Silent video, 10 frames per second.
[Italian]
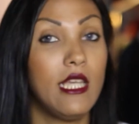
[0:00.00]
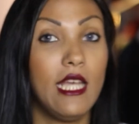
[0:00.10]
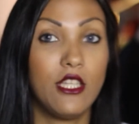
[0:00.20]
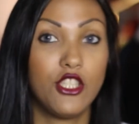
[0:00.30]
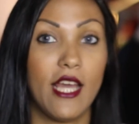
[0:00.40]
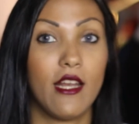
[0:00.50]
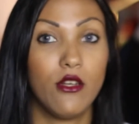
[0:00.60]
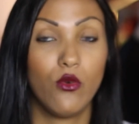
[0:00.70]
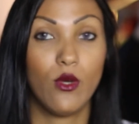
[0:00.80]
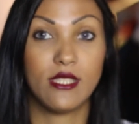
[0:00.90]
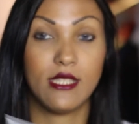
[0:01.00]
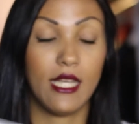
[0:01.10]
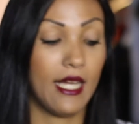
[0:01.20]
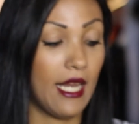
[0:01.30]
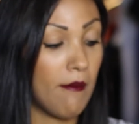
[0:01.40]
e c'erano
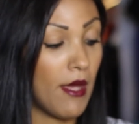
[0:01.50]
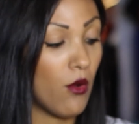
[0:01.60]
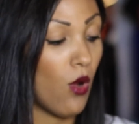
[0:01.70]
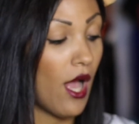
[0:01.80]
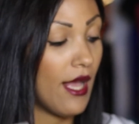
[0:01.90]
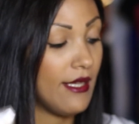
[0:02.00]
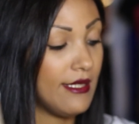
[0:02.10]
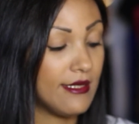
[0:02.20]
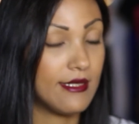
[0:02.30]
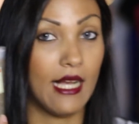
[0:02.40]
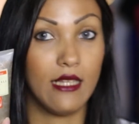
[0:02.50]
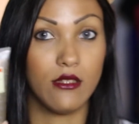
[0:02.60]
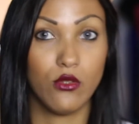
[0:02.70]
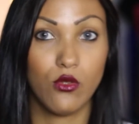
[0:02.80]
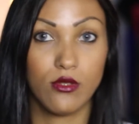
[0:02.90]
queste creme qua in
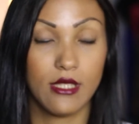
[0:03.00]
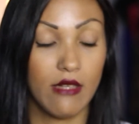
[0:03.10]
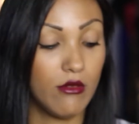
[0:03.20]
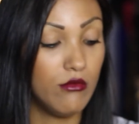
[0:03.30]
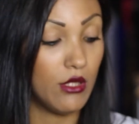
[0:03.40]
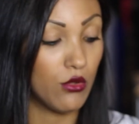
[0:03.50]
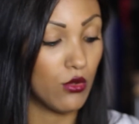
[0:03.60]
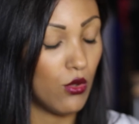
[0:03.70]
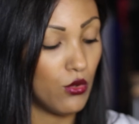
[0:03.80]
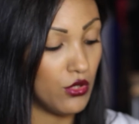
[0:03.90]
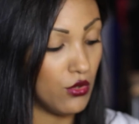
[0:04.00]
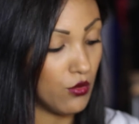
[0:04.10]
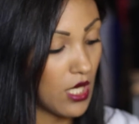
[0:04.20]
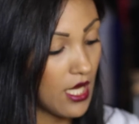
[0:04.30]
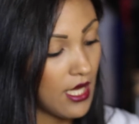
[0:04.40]
saldo costava un euro
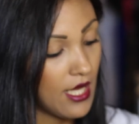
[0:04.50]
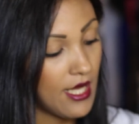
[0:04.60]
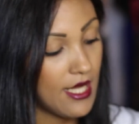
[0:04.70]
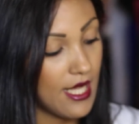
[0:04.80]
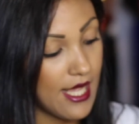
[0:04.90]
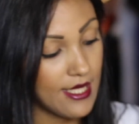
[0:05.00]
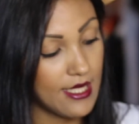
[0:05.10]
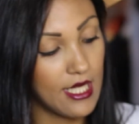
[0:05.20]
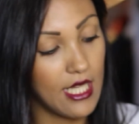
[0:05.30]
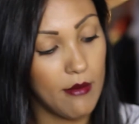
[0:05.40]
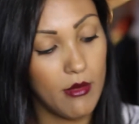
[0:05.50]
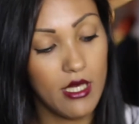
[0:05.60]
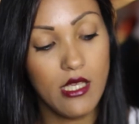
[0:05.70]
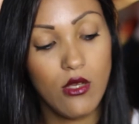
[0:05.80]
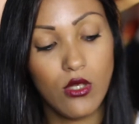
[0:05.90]
ognuna e si
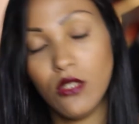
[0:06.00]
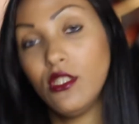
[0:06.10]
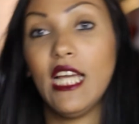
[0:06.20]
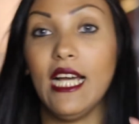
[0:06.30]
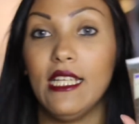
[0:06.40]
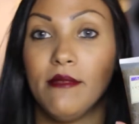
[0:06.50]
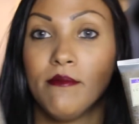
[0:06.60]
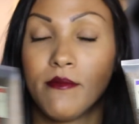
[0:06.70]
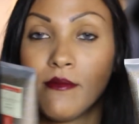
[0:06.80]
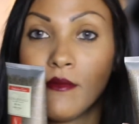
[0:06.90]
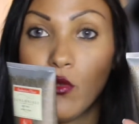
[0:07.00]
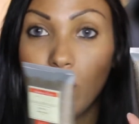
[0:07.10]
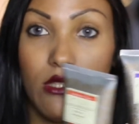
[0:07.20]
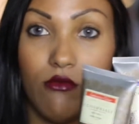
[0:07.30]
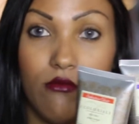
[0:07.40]
chiama i coloniali
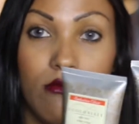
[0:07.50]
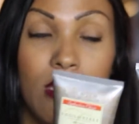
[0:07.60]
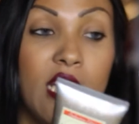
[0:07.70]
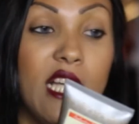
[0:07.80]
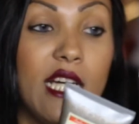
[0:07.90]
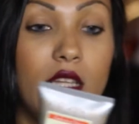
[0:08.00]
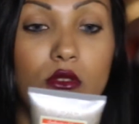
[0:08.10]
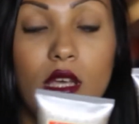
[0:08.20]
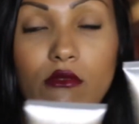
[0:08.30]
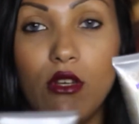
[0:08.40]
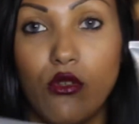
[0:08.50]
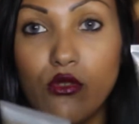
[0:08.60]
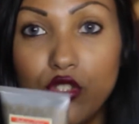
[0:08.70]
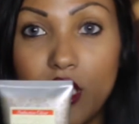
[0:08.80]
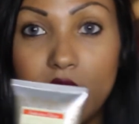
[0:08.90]
quindi credo che voi
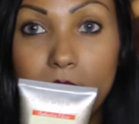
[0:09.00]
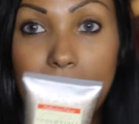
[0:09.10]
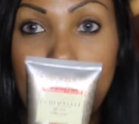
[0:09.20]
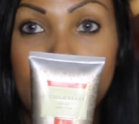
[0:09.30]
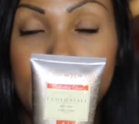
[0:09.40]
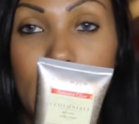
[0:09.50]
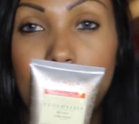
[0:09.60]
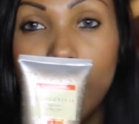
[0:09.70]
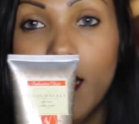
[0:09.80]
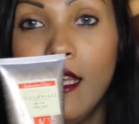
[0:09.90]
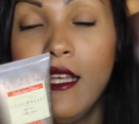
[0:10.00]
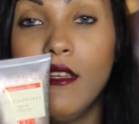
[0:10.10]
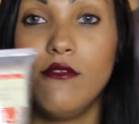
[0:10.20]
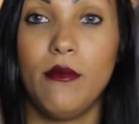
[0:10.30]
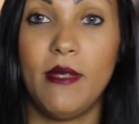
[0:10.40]
conoscete bene se
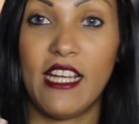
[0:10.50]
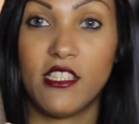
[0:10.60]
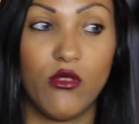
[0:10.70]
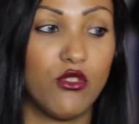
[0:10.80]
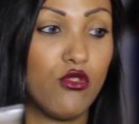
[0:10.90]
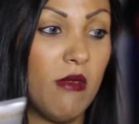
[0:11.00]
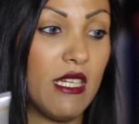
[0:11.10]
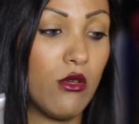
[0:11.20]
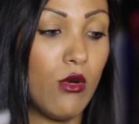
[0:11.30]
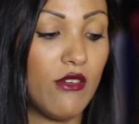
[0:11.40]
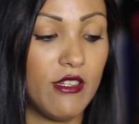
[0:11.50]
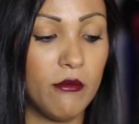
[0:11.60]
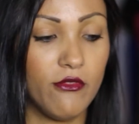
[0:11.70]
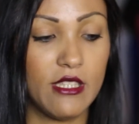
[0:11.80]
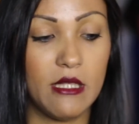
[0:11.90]
vi piace questo marchio qua
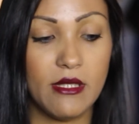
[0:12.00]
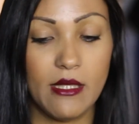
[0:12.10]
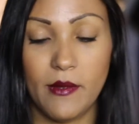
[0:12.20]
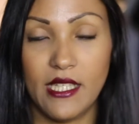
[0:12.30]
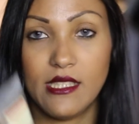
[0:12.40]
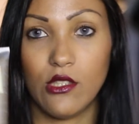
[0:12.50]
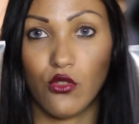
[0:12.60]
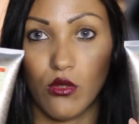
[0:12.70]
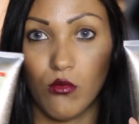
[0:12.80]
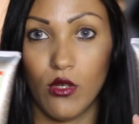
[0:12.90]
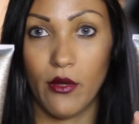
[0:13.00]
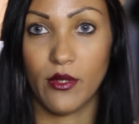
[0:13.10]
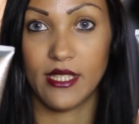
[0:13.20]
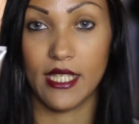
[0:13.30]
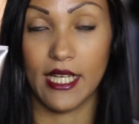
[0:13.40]
fatemi sapere se sono buone
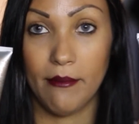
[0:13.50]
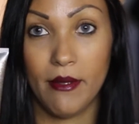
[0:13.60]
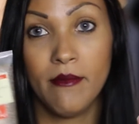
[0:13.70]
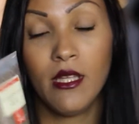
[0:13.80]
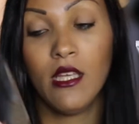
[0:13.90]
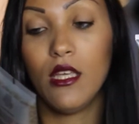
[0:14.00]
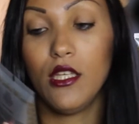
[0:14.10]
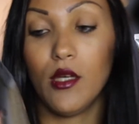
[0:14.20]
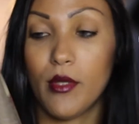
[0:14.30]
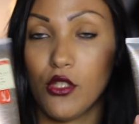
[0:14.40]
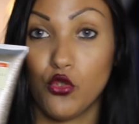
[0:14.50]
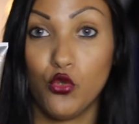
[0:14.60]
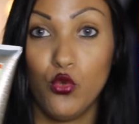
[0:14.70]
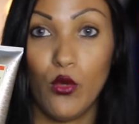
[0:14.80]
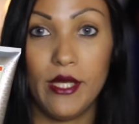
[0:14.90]
queste creme io ho preso
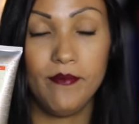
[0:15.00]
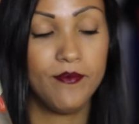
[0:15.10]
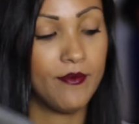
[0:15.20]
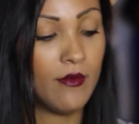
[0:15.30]
due